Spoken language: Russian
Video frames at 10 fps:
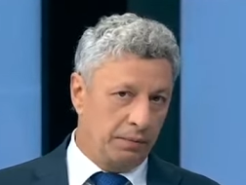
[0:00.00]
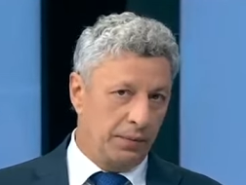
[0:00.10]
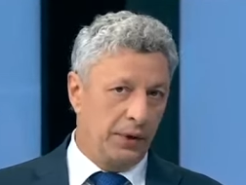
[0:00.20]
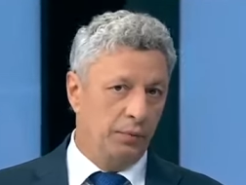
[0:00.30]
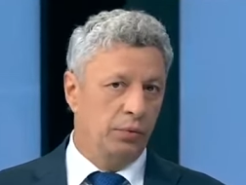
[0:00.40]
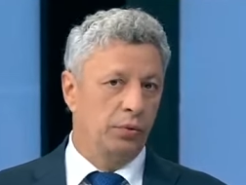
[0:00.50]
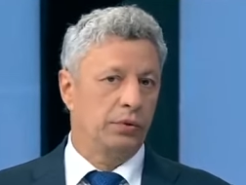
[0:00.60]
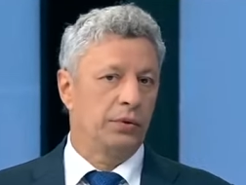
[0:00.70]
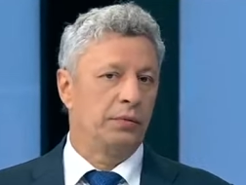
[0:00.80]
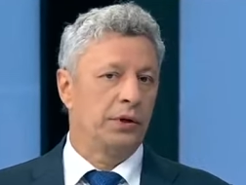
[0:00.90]
не
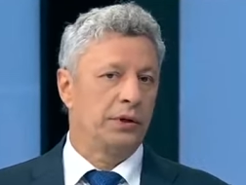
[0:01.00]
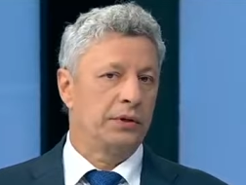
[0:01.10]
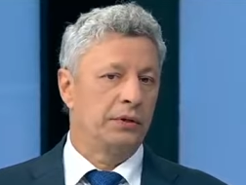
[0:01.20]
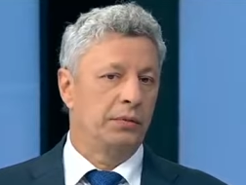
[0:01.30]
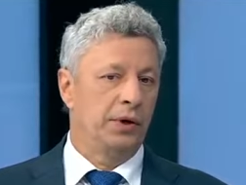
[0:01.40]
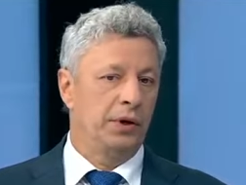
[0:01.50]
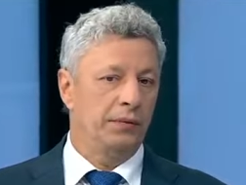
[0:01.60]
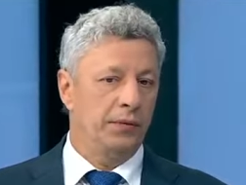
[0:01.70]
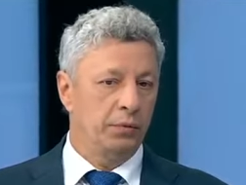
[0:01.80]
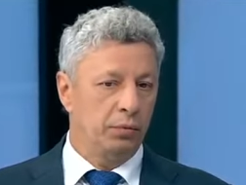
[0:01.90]
будут иметь земли,
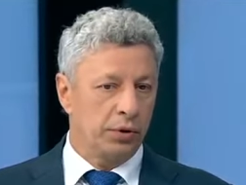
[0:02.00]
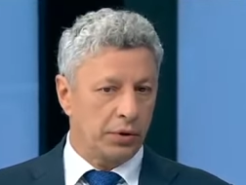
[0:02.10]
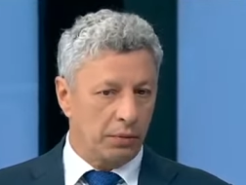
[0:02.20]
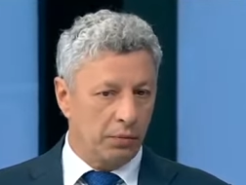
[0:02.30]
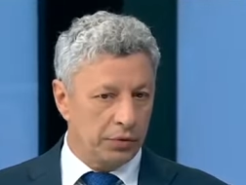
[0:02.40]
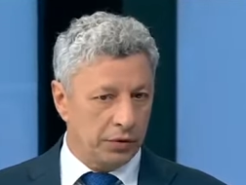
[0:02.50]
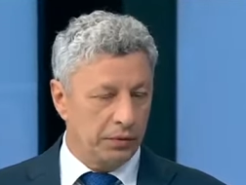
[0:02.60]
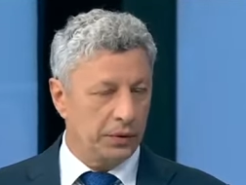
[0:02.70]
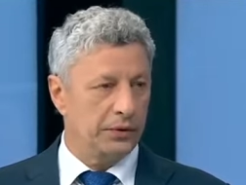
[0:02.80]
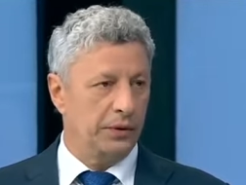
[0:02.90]
не будет рабочих
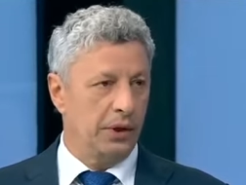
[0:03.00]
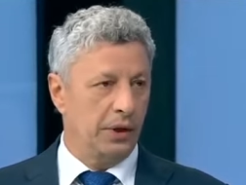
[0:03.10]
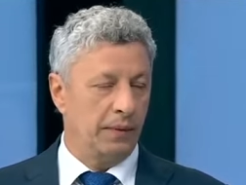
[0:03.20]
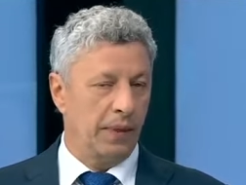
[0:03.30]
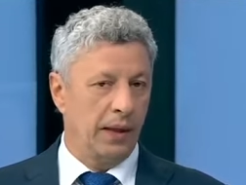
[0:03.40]
мест в селе.